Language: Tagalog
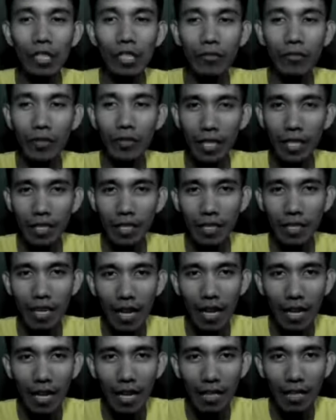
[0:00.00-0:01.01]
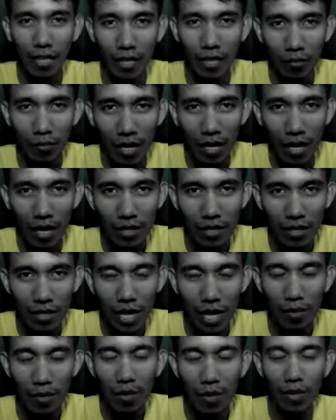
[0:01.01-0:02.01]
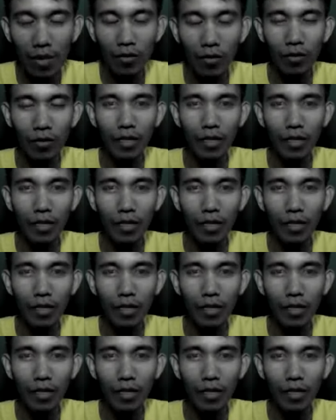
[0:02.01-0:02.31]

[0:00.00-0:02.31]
Good evening sa lahat ng ating mga asama